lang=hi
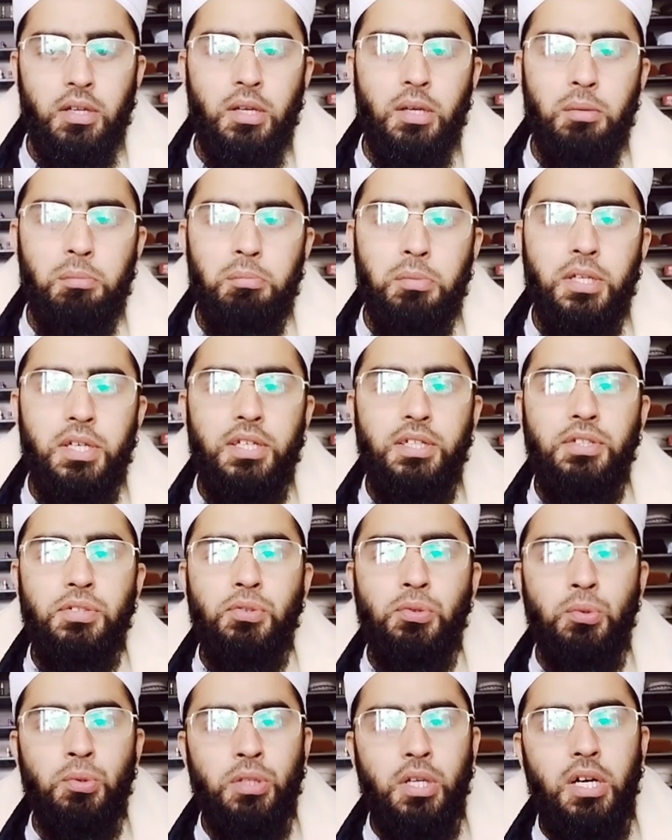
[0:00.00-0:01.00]
मेरे जिस
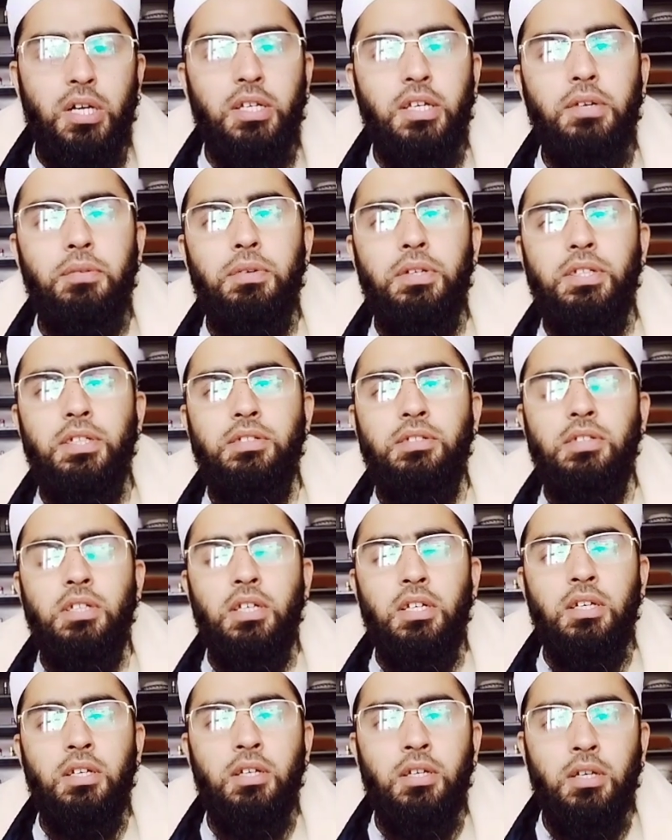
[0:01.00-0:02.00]
गुनाह की वजह से
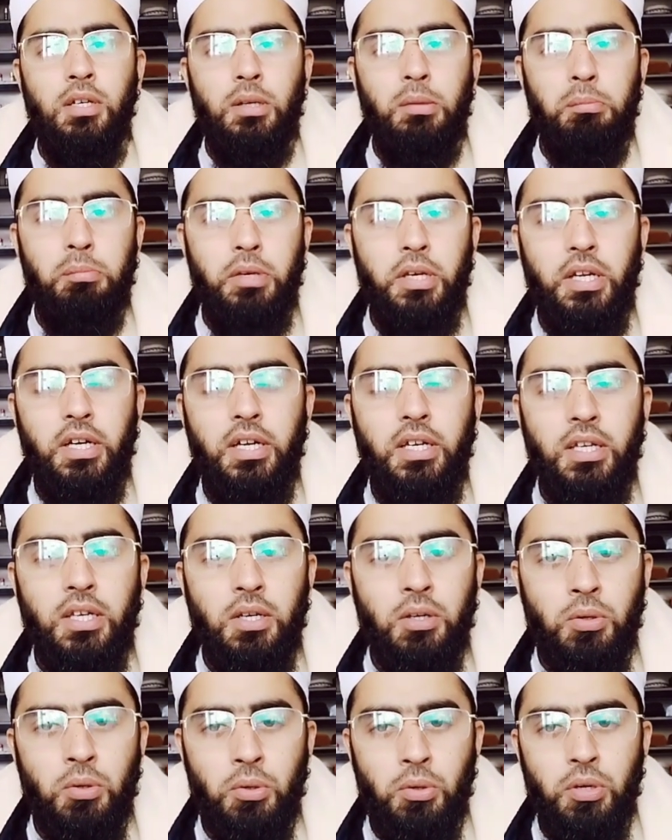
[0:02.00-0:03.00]
मेरा ये
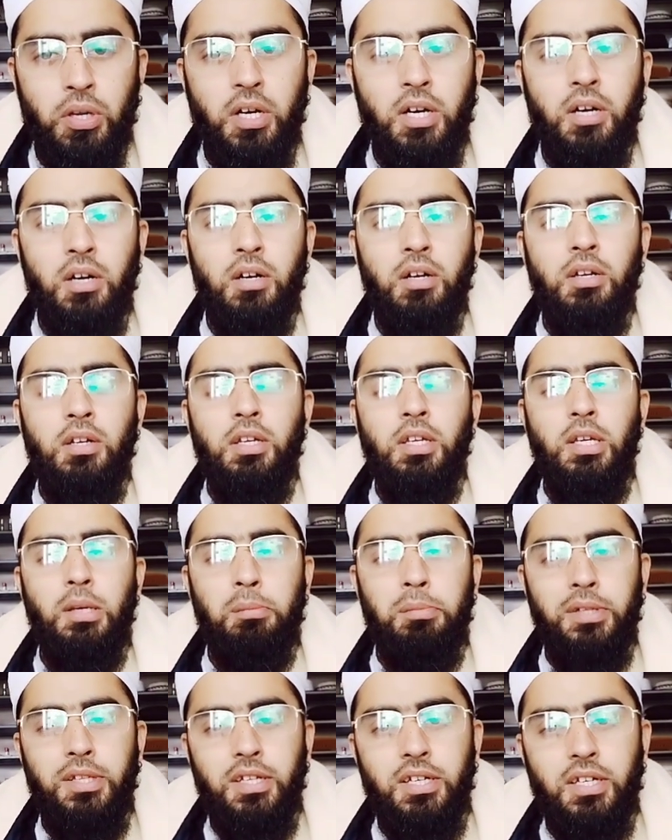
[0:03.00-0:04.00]
घोड़ा ये
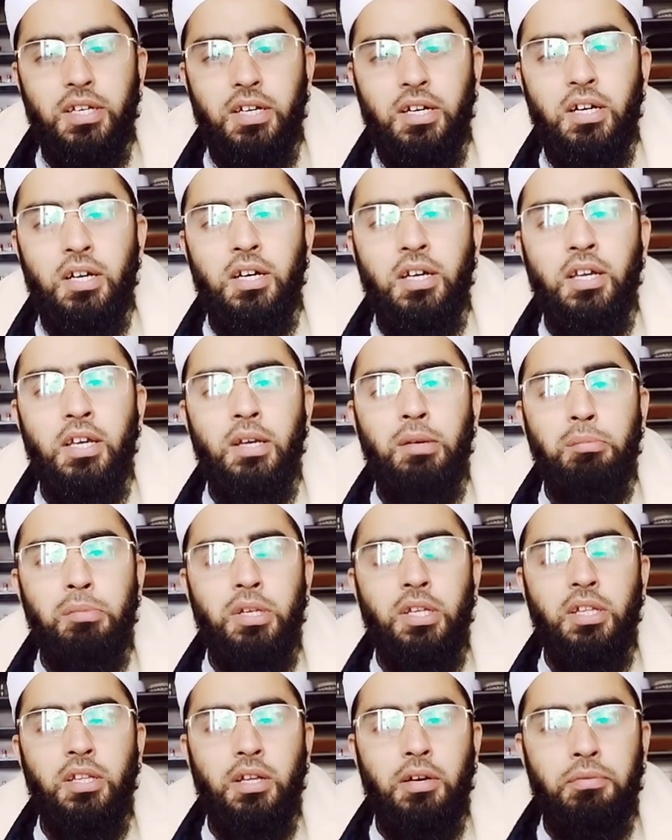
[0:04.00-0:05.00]
भिदक रहा है
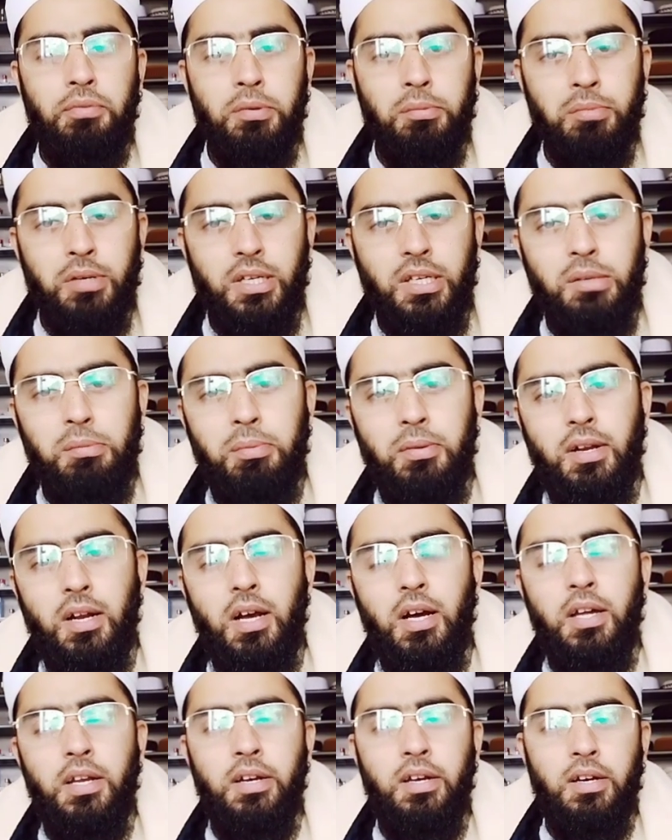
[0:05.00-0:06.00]
मेरी नाफरमानी पर
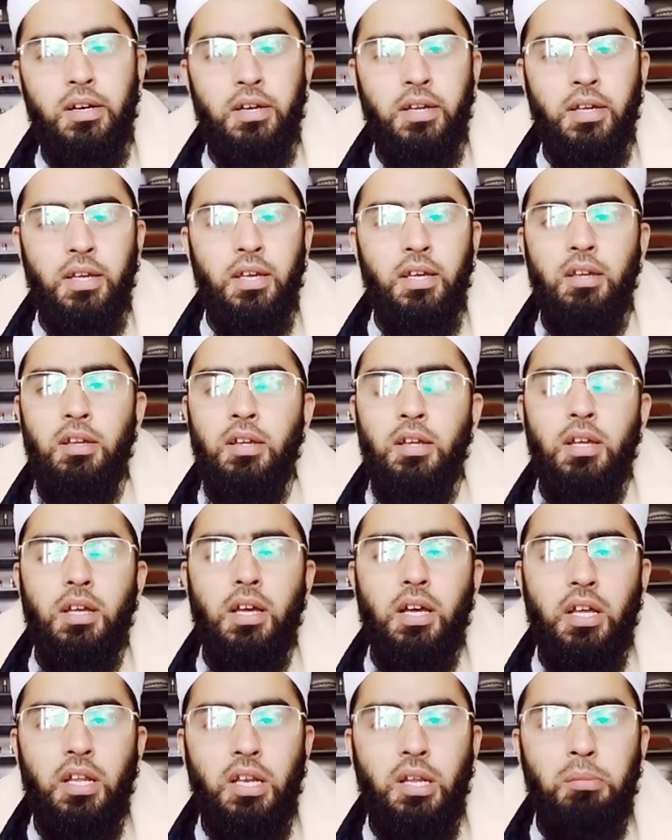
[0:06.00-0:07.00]
आ रहा है
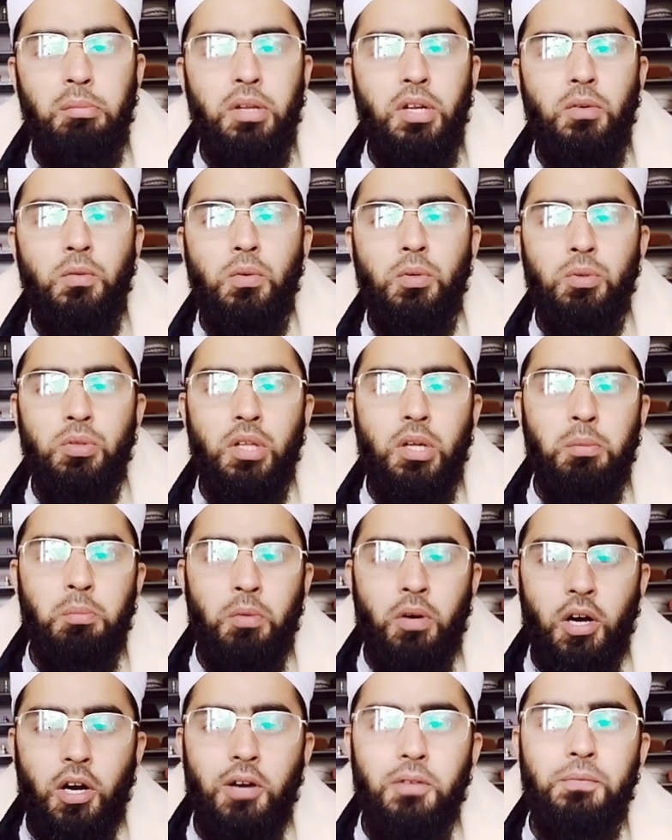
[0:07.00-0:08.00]
अल्लाह मेरा वो गुनाह
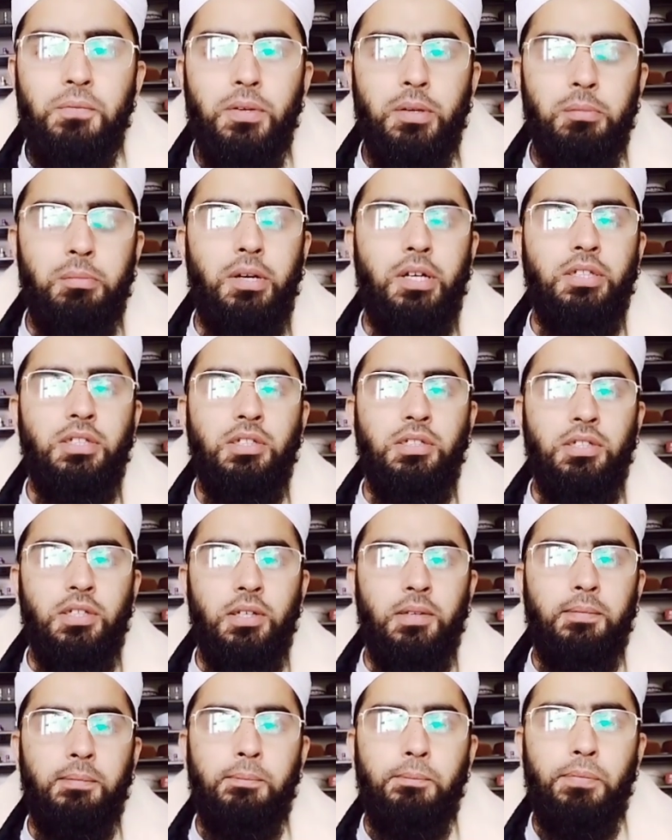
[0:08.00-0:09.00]
मुआफ़ फरमा
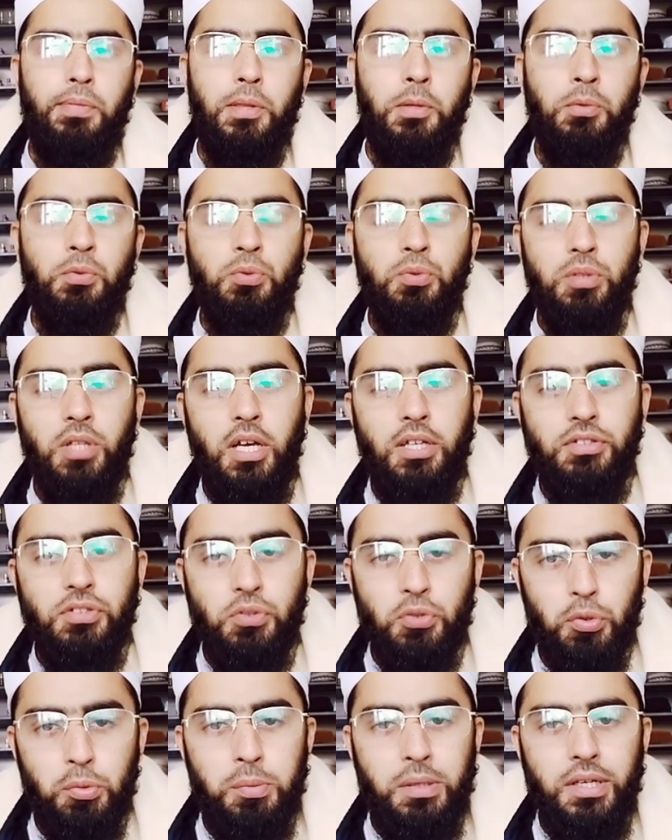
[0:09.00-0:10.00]
दीजिए उस गुनाह से
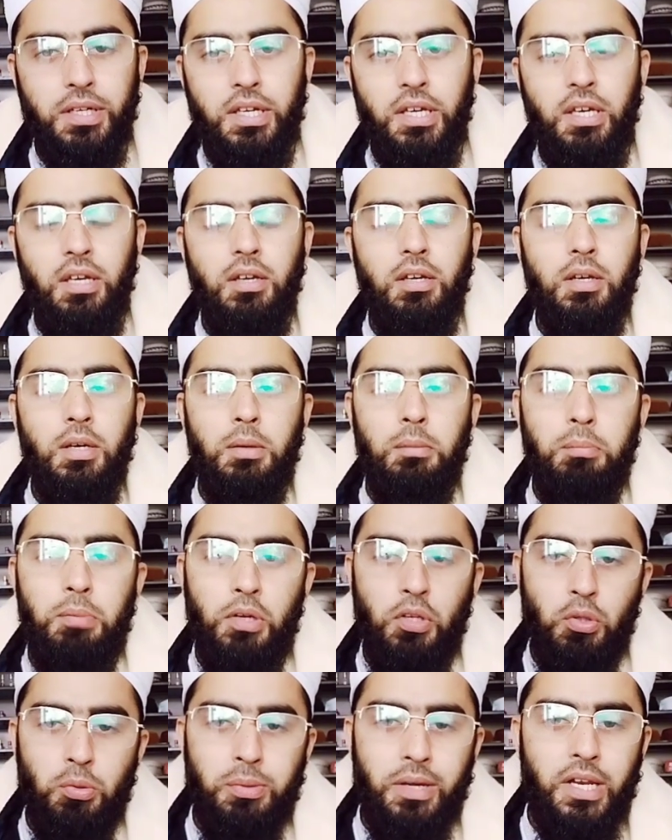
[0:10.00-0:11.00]
तोबा की फिर
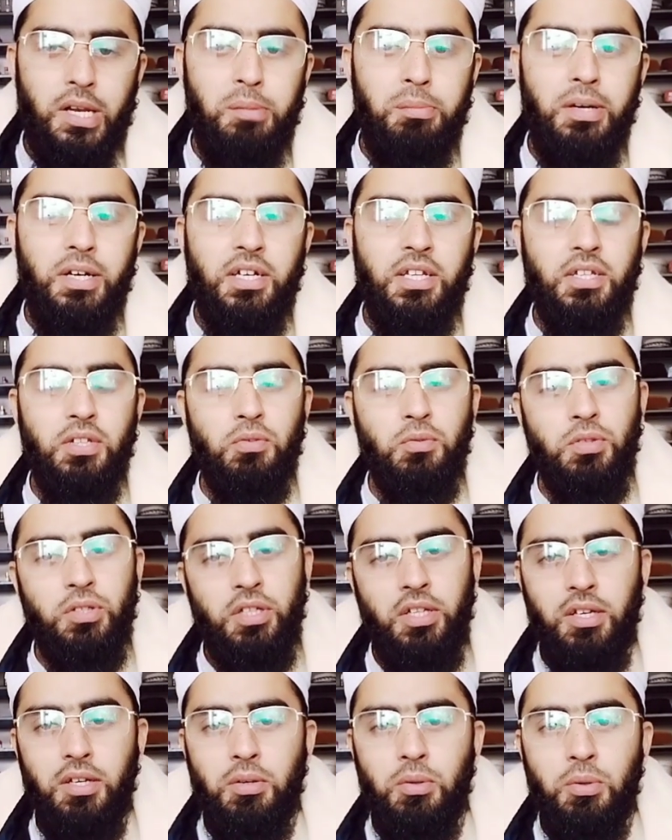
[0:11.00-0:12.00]
दोबारा बैठे तो वो
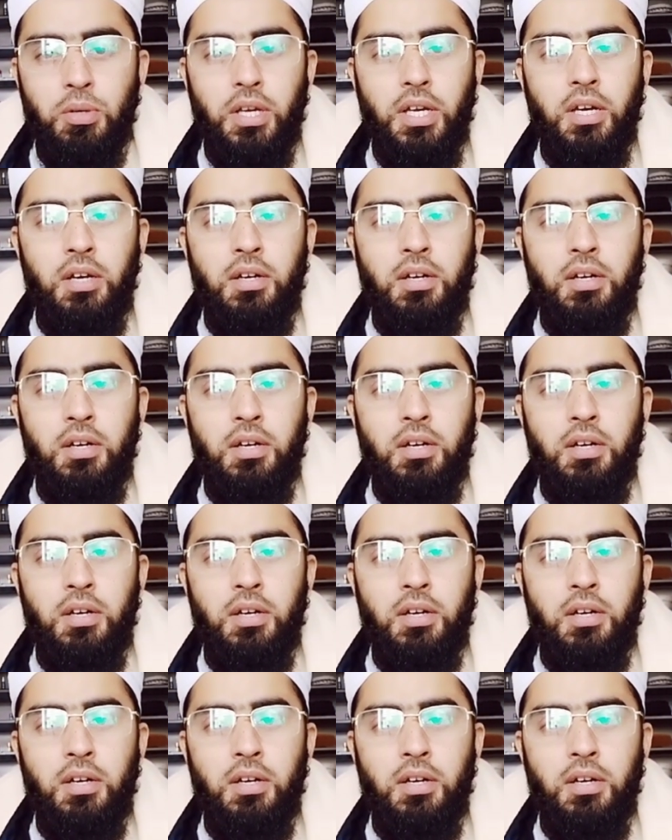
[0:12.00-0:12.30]
ठीक हो गया